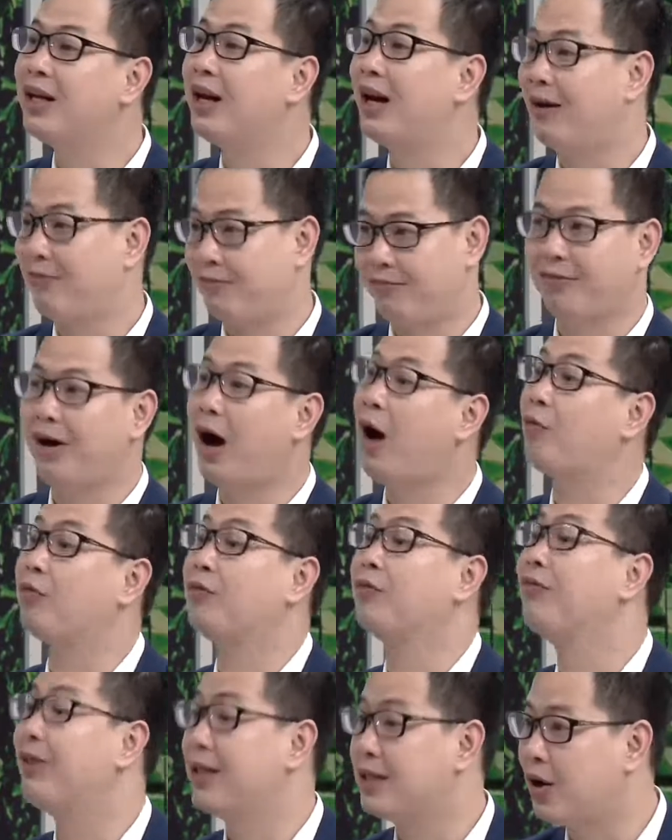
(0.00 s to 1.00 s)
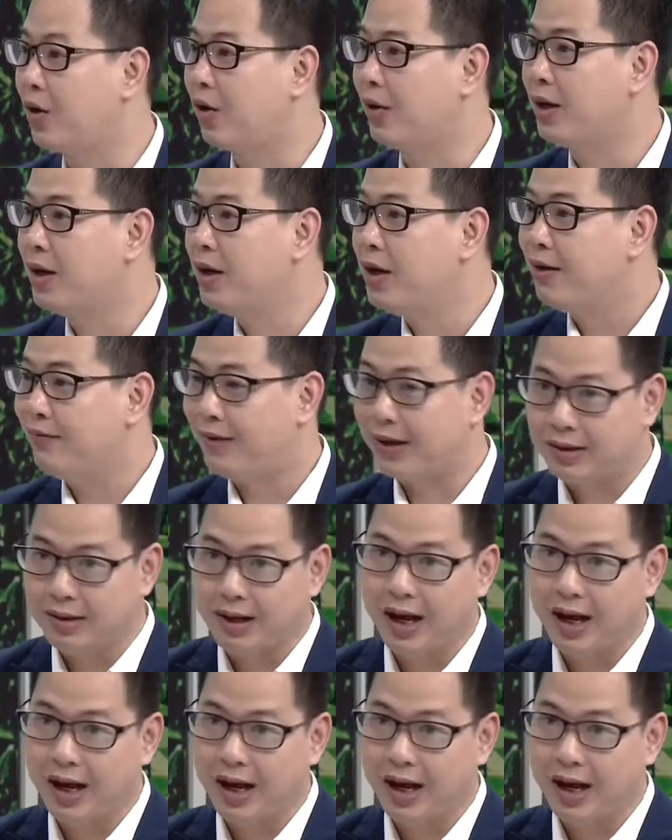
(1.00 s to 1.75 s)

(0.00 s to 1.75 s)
thì là học cũng phải giỏi và ạ.